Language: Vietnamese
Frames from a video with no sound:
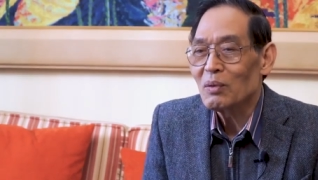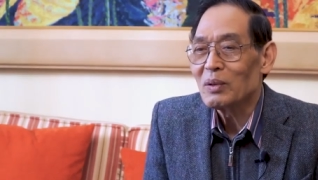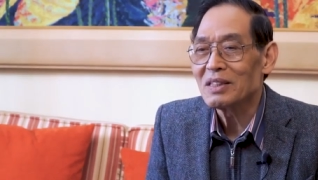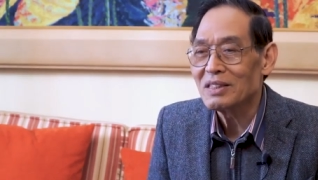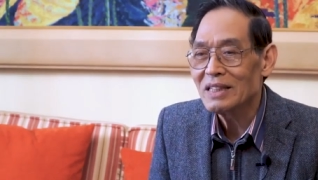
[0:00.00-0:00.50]

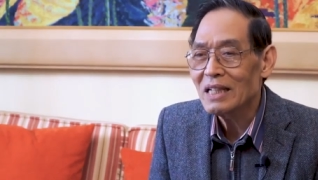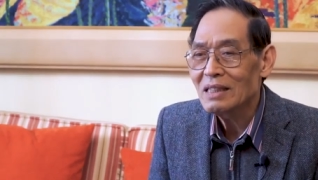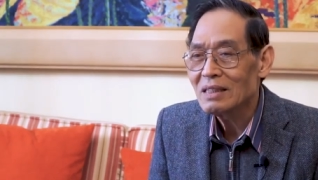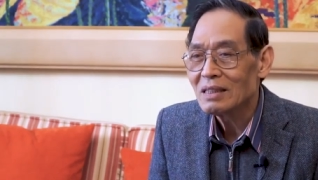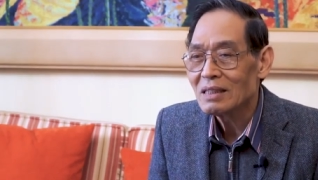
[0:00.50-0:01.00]
của, tự
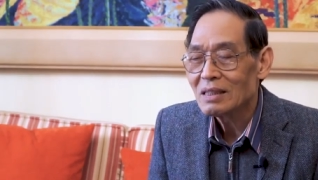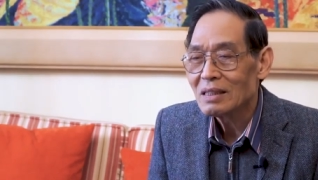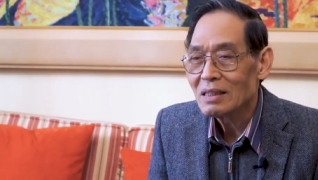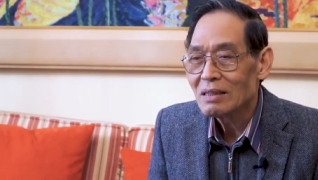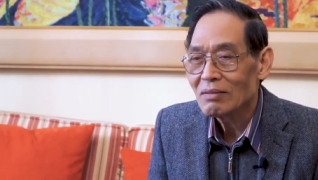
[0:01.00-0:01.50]
nhiên
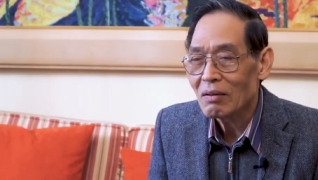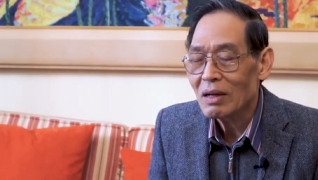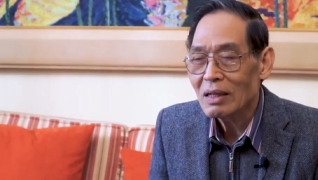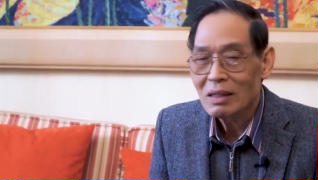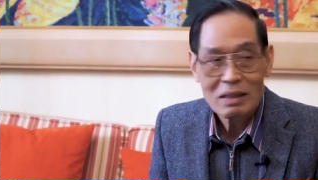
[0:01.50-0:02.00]
đúng
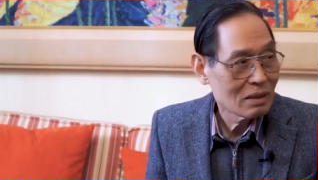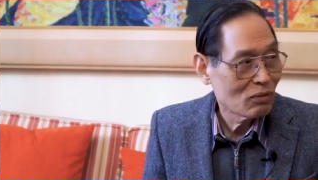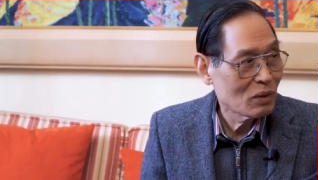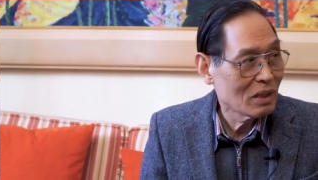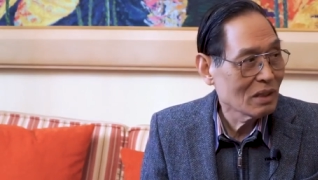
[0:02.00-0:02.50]
không ạ
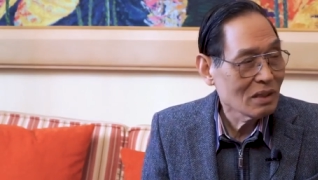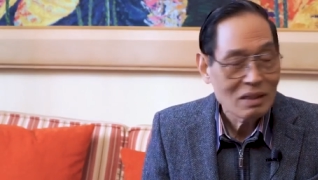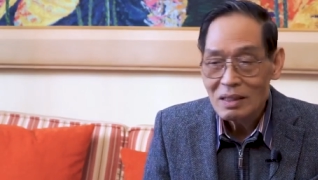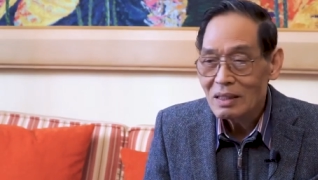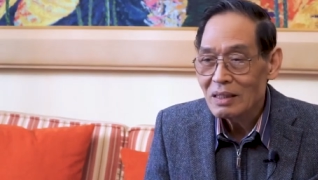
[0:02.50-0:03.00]
phụ
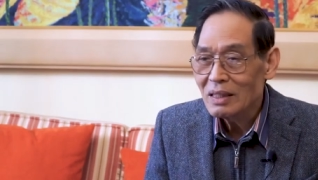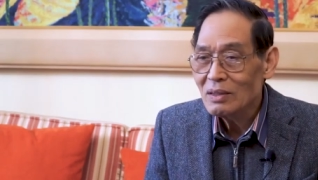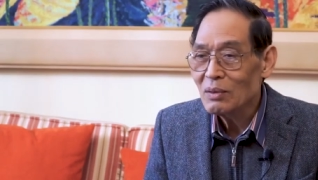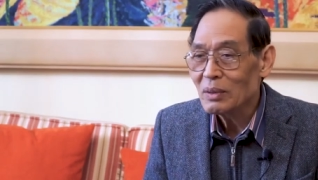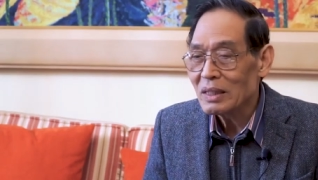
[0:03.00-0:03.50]
nữ thì
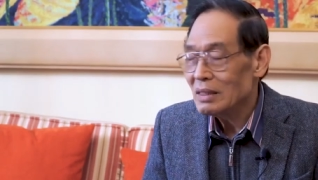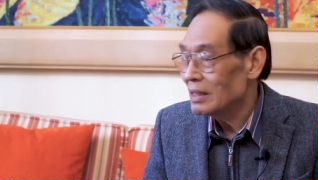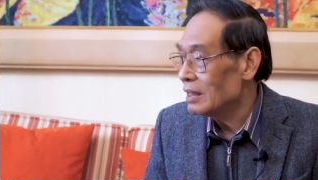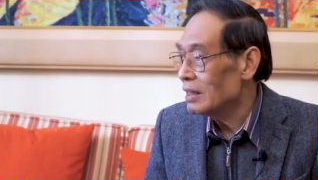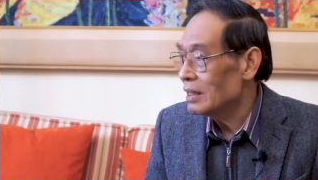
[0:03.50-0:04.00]
đến tuổi
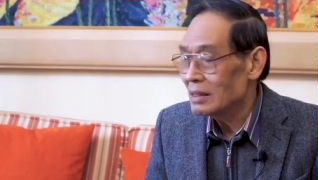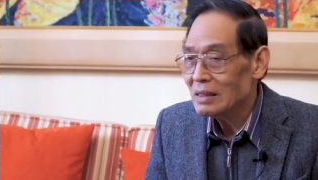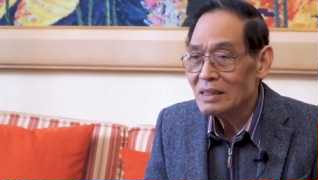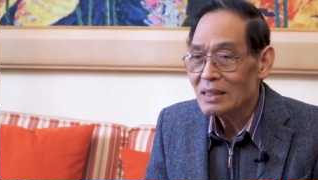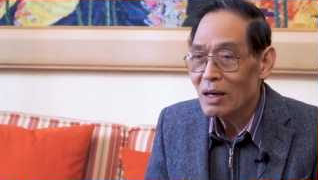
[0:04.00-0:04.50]
uh,
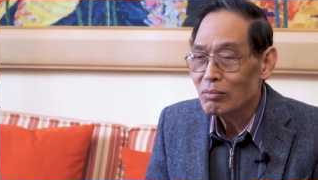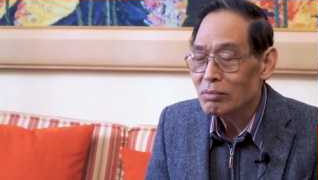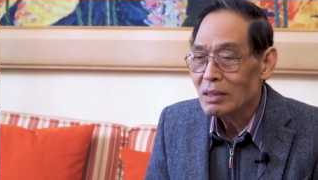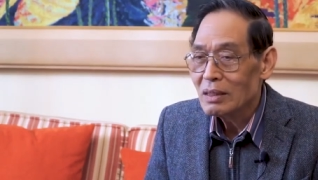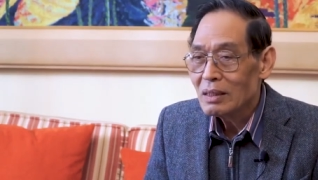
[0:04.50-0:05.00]
lấy
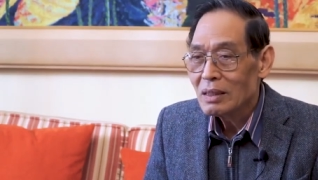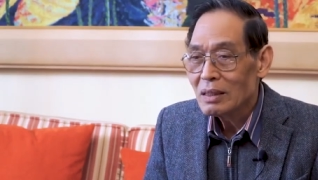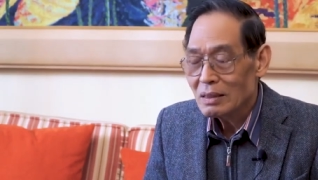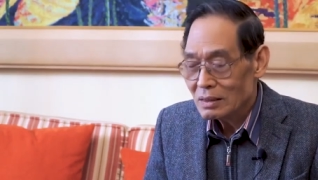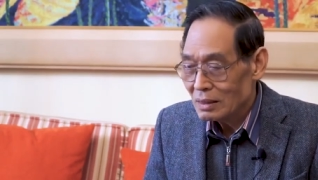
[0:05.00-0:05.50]
chồng
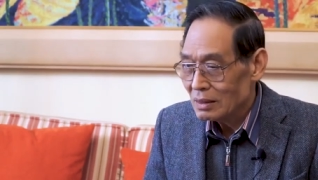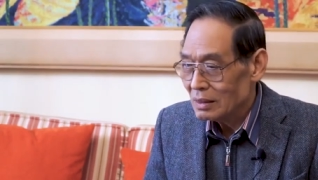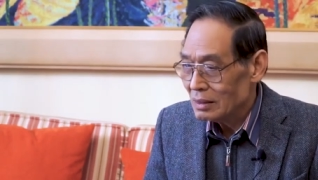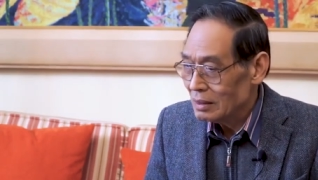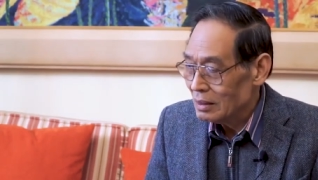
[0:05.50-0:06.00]
uh,
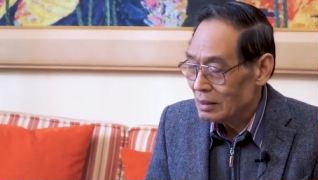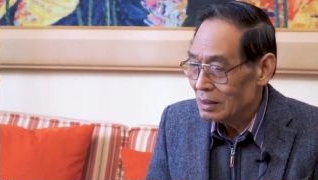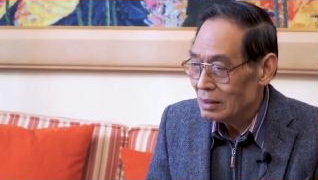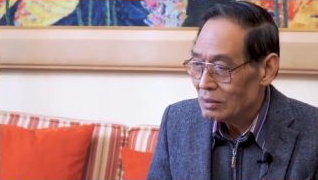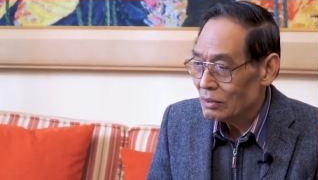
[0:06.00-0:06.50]

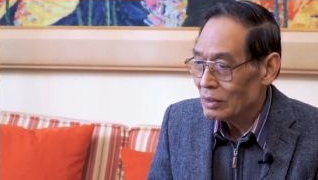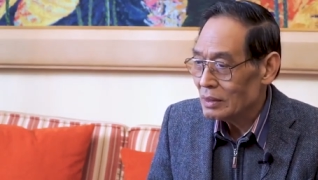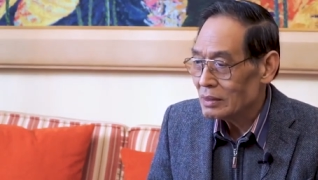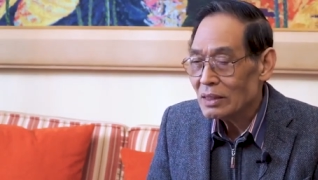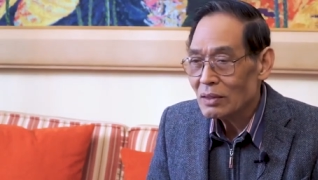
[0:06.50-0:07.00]

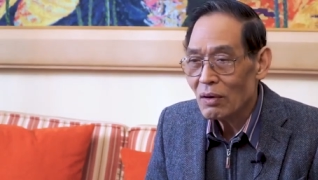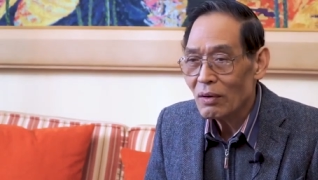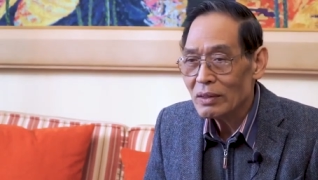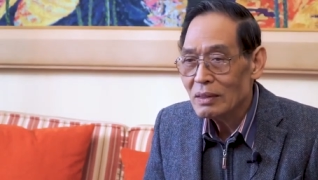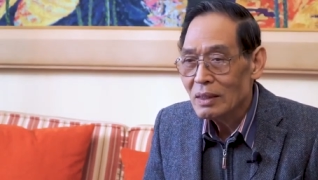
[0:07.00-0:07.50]
rồi sinh
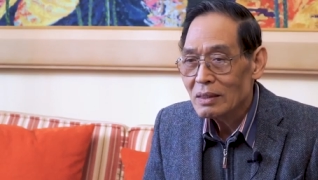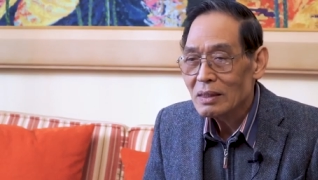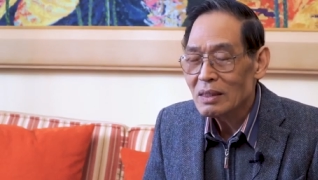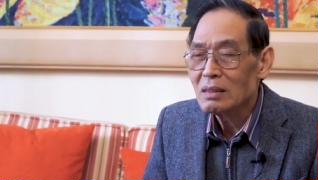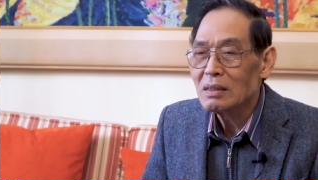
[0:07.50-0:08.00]
con
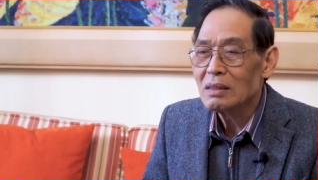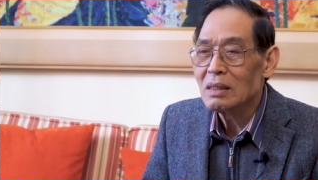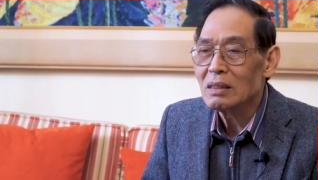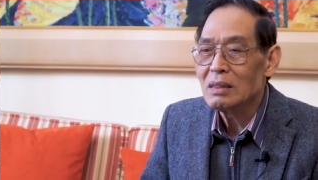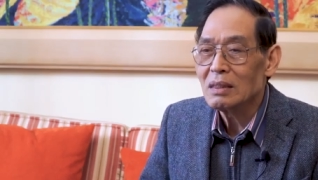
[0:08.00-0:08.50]
thì
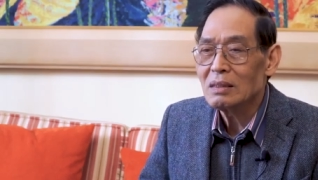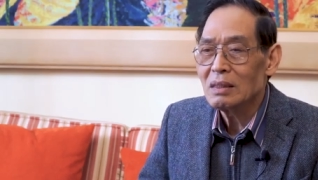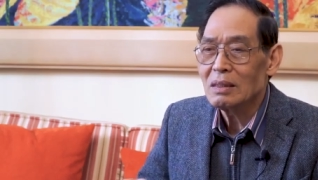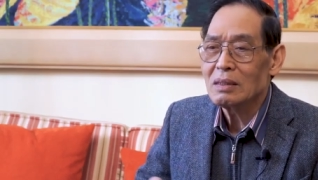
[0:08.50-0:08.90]
đừng đừng đừng